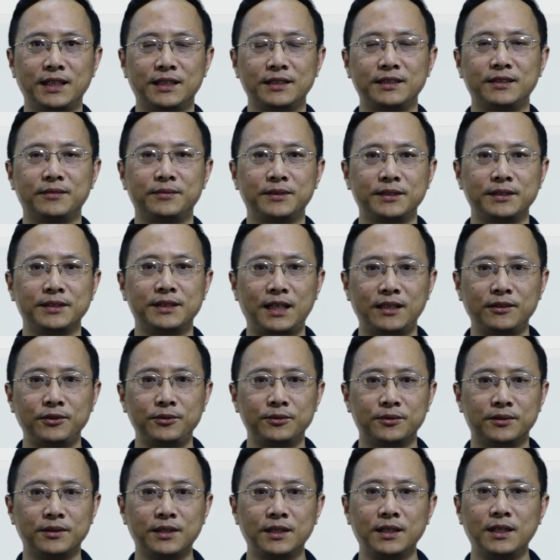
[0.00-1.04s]
什么是参数，
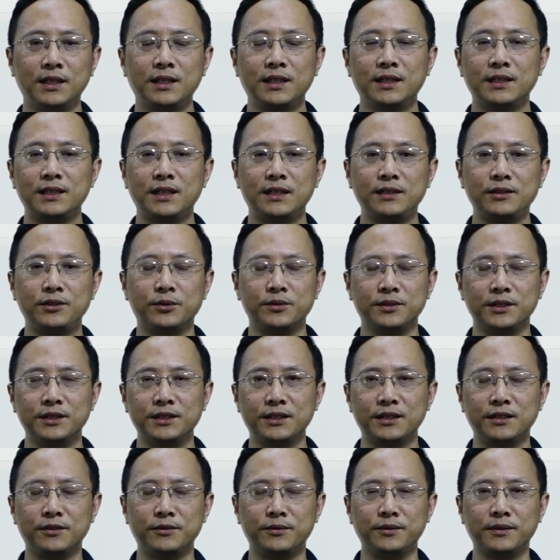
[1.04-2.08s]
但是总之
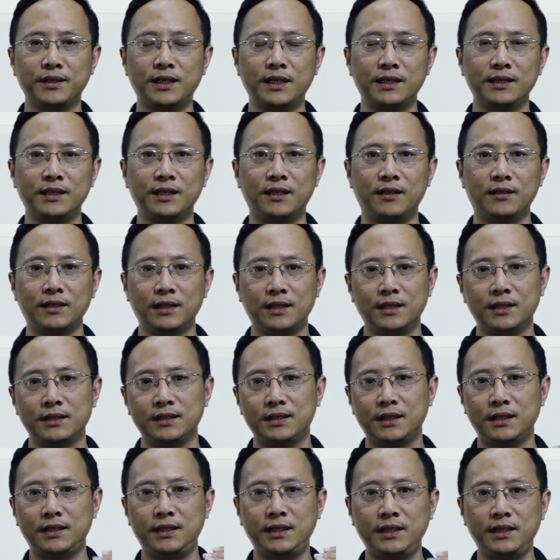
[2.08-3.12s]
呢，我们看到
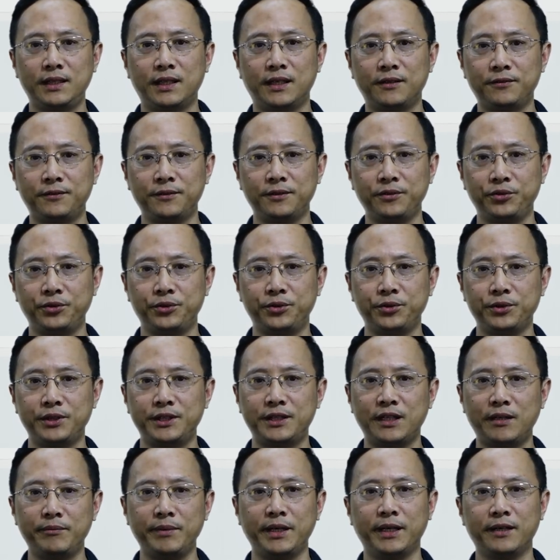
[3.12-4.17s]
在 D E F 语句
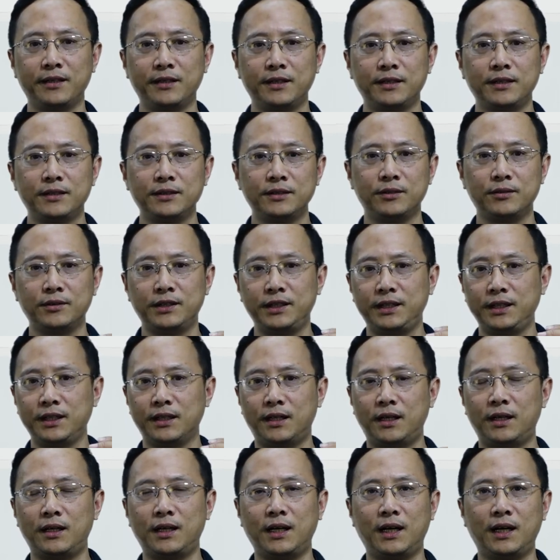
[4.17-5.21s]
下面，从第
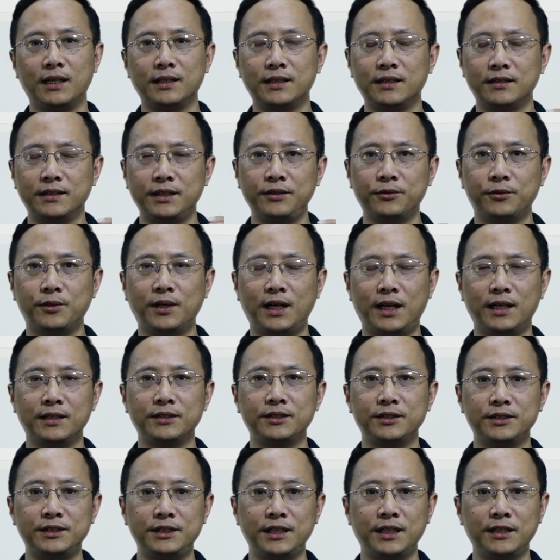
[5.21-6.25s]
二行到第五行
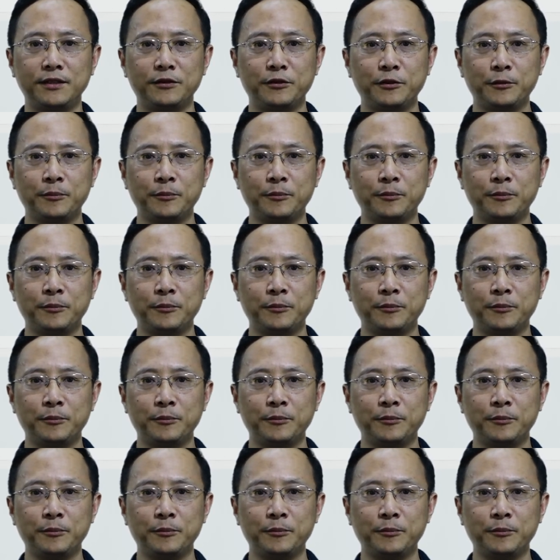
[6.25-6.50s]
之间。